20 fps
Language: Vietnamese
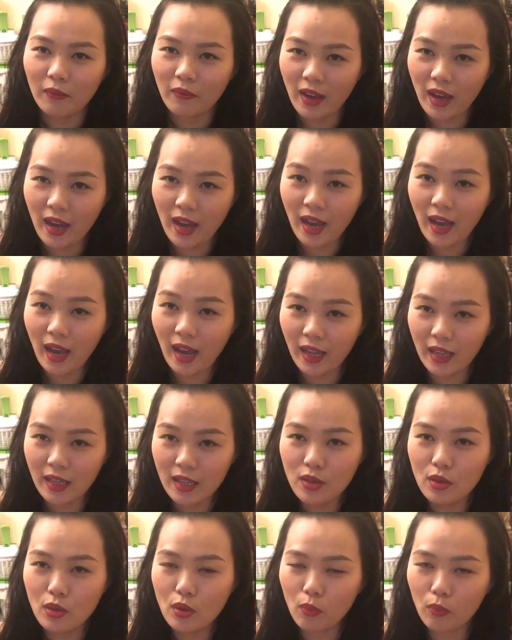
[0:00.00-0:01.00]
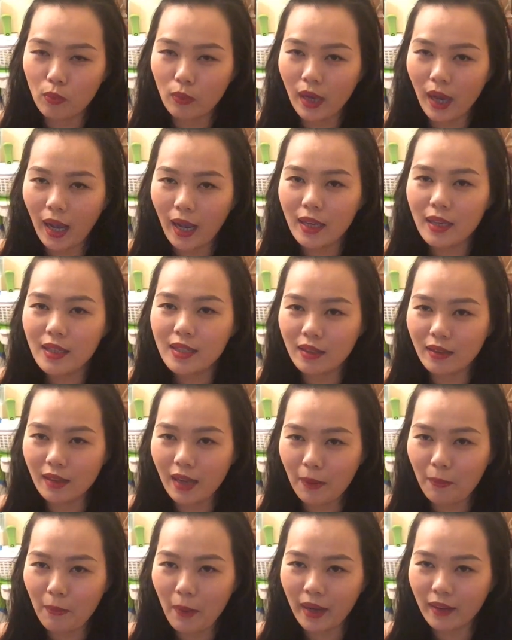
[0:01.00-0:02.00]
Và hãy dùng cái sự
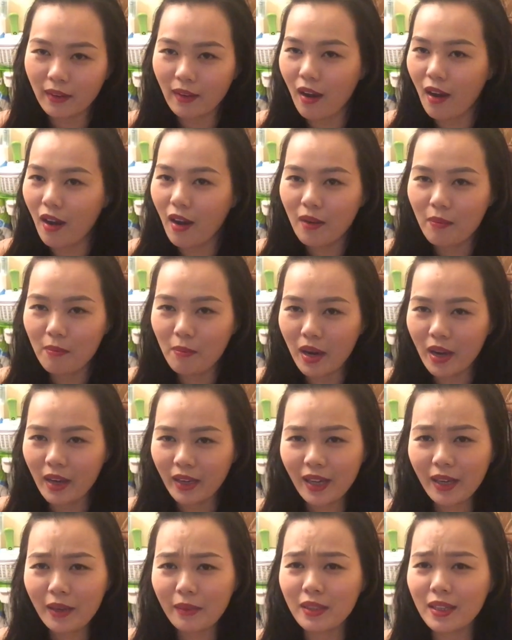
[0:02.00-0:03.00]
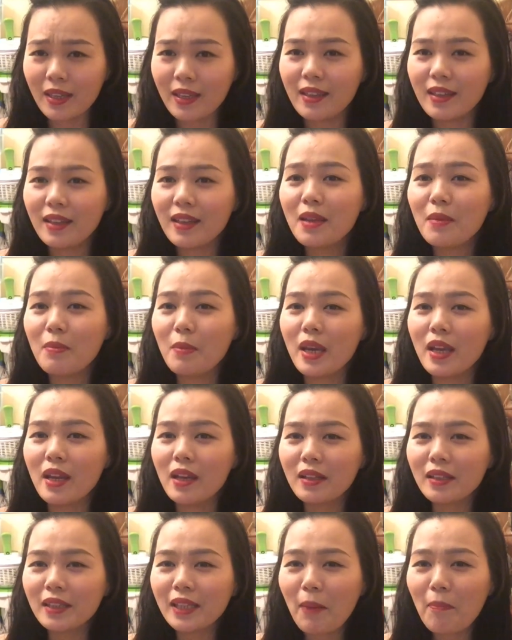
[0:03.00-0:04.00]
lãng mạn đó mời các chị đi biển,